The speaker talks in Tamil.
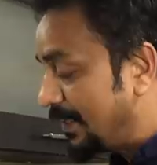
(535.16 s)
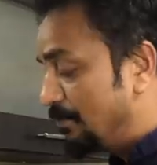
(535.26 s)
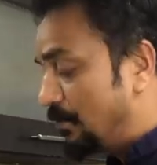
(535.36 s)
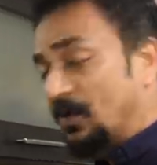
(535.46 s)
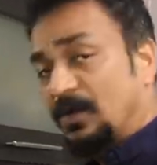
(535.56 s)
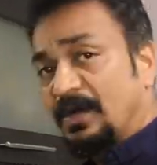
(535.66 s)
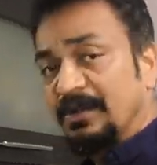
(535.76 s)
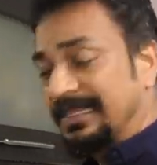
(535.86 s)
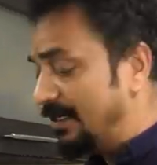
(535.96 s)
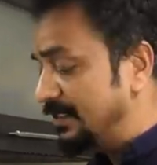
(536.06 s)
இப்போது
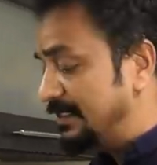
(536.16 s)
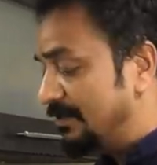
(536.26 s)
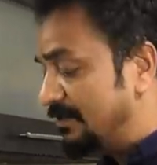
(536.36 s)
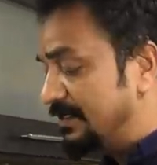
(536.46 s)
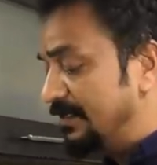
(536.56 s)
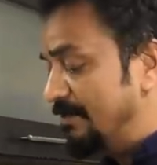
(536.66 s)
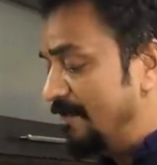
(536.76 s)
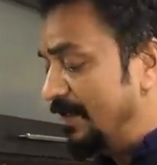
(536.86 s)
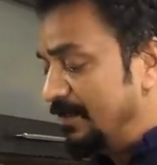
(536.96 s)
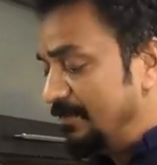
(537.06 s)
அவ்வளோதான் இதில் வந்து
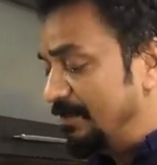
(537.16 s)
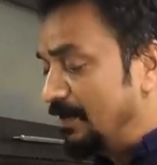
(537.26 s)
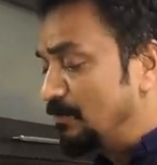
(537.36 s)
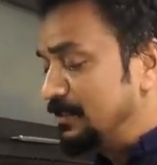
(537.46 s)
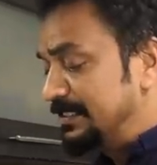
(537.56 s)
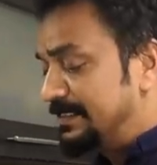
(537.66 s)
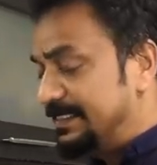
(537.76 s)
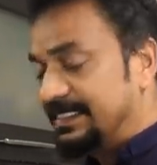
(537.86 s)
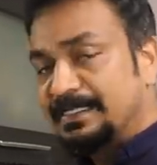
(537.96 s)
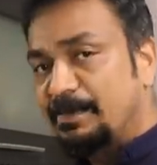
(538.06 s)
வேலை முடிஞ்சிச்சு
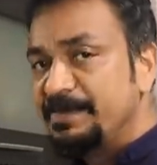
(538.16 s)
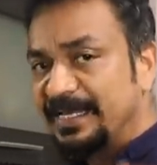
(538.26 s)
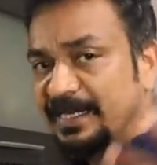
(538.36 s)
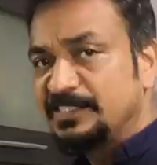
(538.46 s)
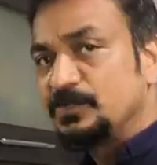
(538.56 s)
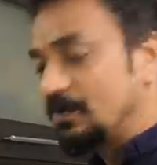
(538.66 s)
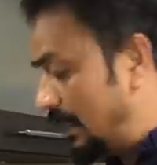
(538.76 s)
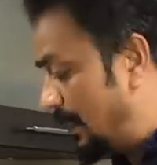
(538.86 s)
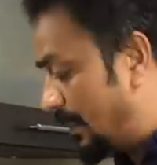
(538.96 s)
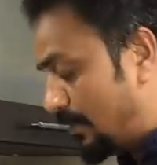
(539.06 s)
இதை அப்படியே ரைஸ்
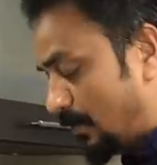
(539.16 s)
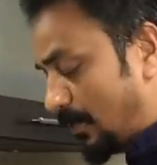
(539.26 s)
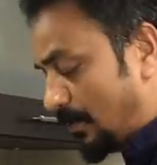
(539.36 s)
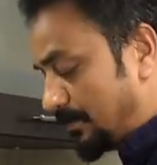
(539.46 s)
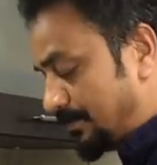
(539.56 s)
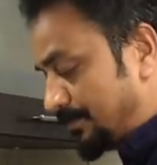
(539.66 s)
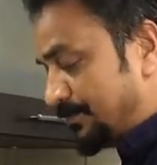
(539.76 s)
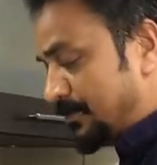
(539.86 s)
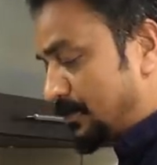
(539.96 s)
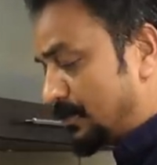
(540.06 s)
குக்கரில் இறக்க போகிறோம்
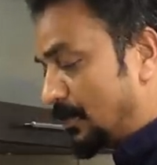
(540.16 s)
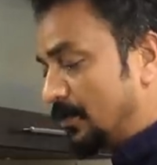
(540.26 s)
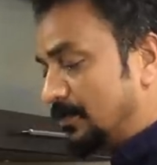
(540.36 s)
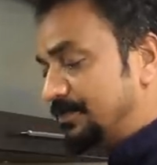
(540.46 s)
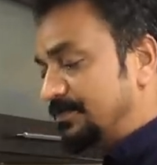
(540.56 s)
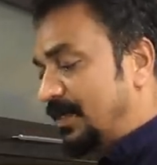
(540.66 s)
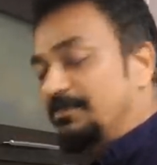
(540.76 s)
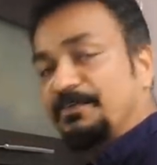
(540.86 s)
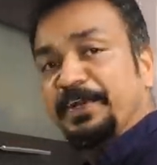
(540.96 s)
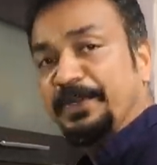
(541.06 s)
ஸோ
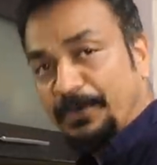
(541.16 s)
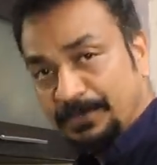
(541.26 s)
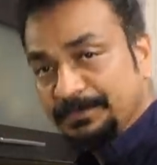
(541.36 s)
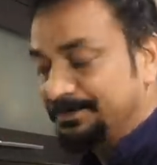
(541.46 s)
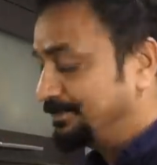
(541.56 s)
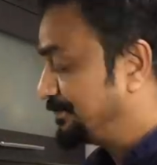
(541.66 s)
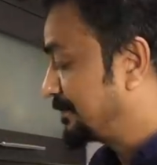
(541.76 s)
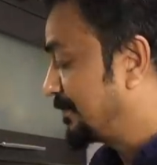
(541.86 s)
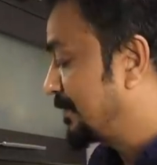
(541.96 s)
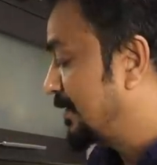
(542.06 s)
ஆஃப் பண்ணிடுறோம்
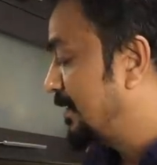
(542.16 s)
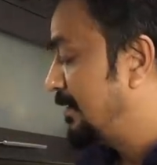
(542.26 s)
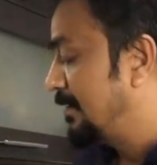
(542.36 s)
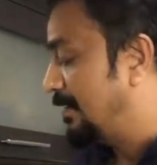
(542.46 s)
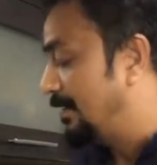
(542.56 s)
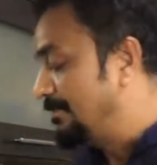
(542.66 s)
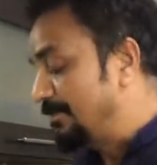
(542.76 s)
ஆஃப்